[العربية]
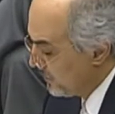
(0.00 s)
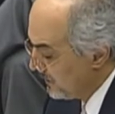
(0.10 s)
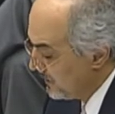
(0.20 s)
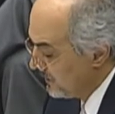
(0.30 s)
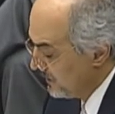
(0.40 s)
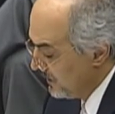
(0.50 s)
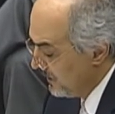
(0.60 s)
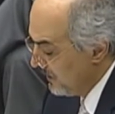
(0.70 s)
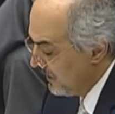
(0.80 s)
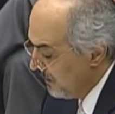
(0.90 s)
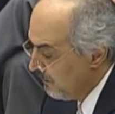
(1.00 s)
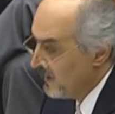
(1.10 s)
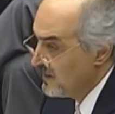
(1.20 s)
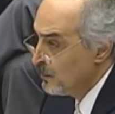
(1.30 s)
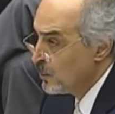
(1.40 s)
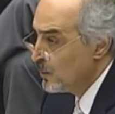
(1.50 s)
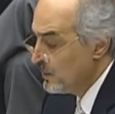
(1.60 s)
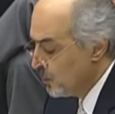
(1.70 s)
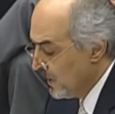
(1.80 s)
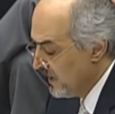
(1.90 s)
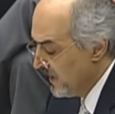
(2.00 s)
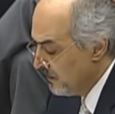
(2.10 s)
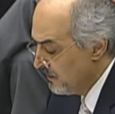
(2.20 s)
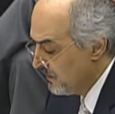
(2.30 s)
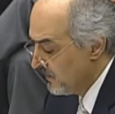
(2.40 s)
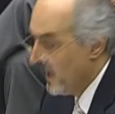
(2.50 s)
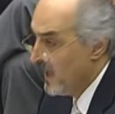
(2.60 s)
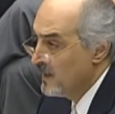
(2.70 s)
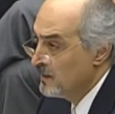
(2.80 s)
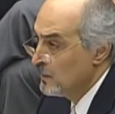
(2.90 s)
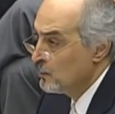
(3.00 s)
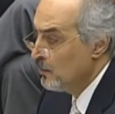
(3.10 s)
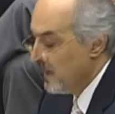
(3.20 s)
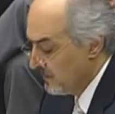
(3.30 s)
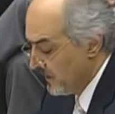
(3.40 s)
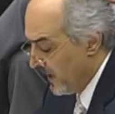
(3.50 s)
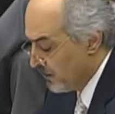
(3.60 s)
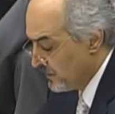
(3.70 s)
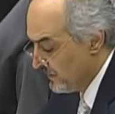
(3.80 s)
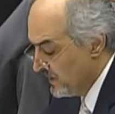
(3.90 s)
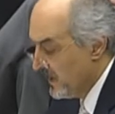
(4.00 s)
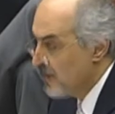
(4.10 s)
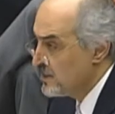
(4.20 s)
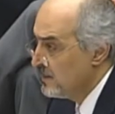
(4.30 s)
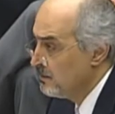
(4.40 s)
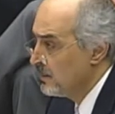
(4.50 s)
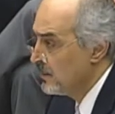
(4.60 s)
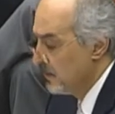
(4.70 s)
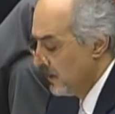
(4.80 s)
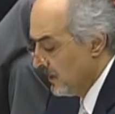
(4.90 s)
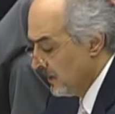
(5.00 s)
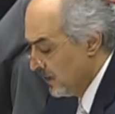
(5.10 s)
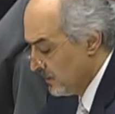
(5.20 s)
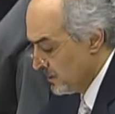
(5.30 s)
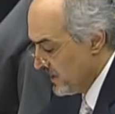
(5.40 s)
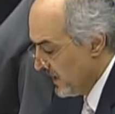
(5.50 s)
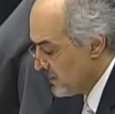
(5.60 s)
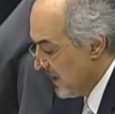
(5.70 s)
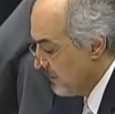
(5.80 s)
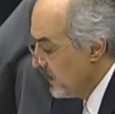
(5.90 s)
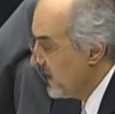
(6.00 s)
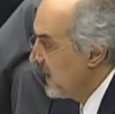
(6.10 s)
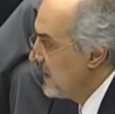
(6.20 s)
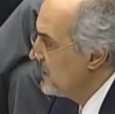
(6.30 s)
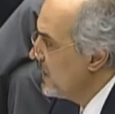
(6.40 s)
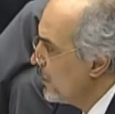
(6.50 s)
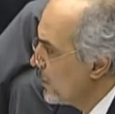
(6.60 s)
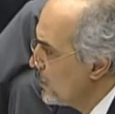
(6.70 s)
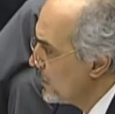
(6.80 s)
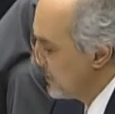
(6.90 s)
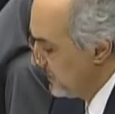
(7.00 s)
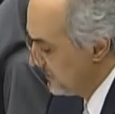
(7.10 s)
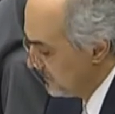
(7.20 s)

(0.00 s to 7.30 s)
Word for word: السوري بعد مرور دولهم في حالة سبات عاطفي عجيب تجاه شعبنا على مدى قرون